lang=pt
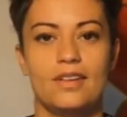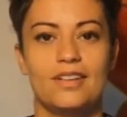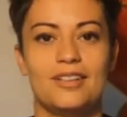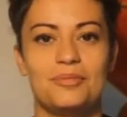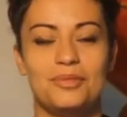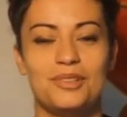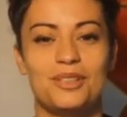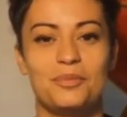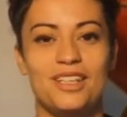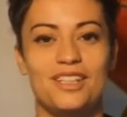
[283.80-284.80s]
Muito
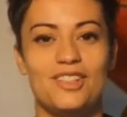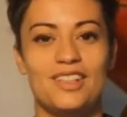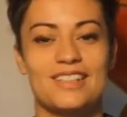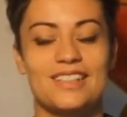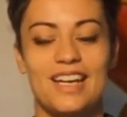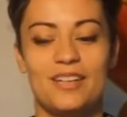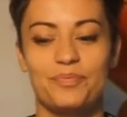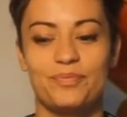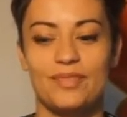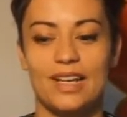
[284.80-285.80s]
bonitinhas, né?
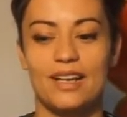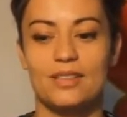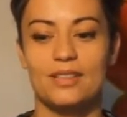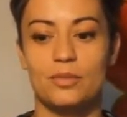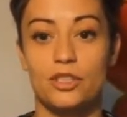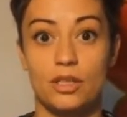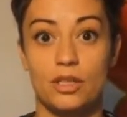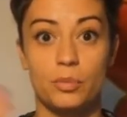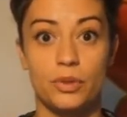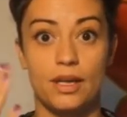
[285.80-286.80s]
Elas estão se mexendo
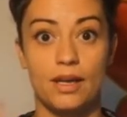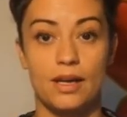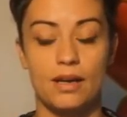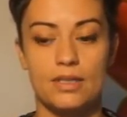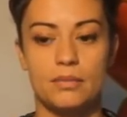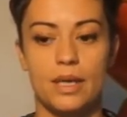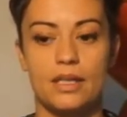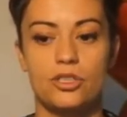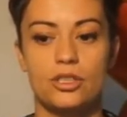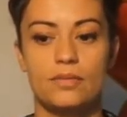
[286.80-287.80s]
porque a água se
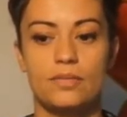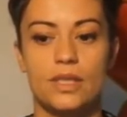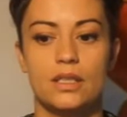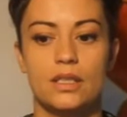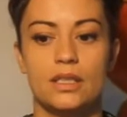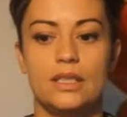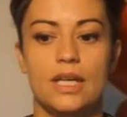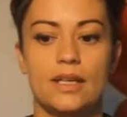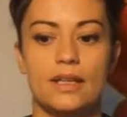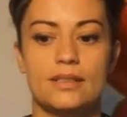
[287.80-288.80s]
mexe. E aí
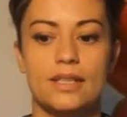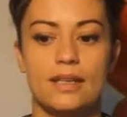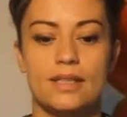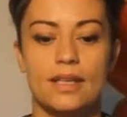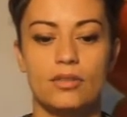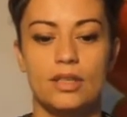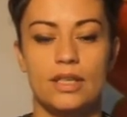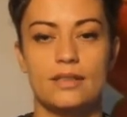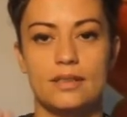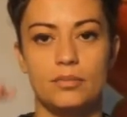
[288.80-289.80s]
elas têm as
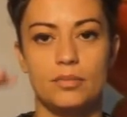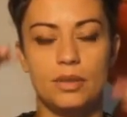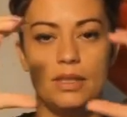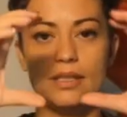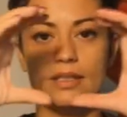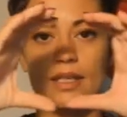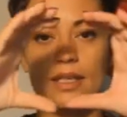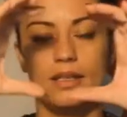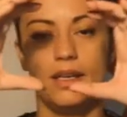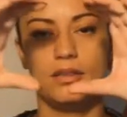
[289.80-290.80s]
celulinhas embebidas aí
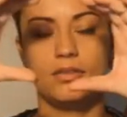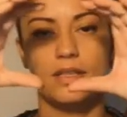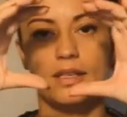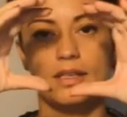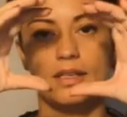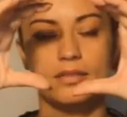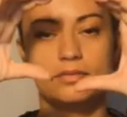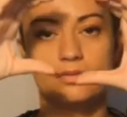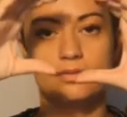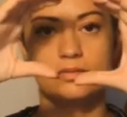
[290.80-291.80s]
dentro dessa.
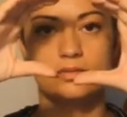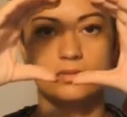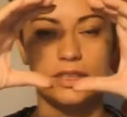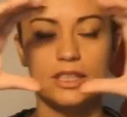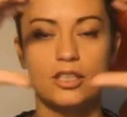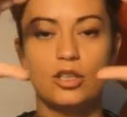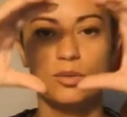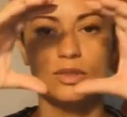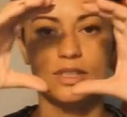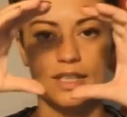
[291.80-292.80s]

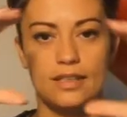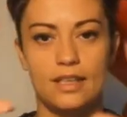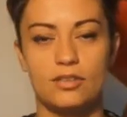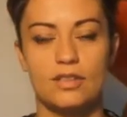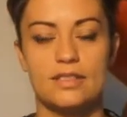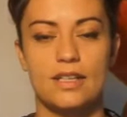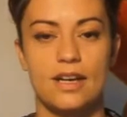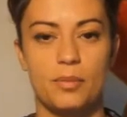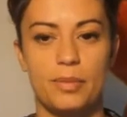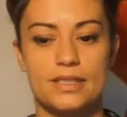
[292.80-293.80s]
inclusas aí dentro dessa
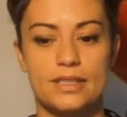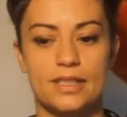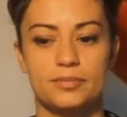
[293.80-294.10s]
carapacinha.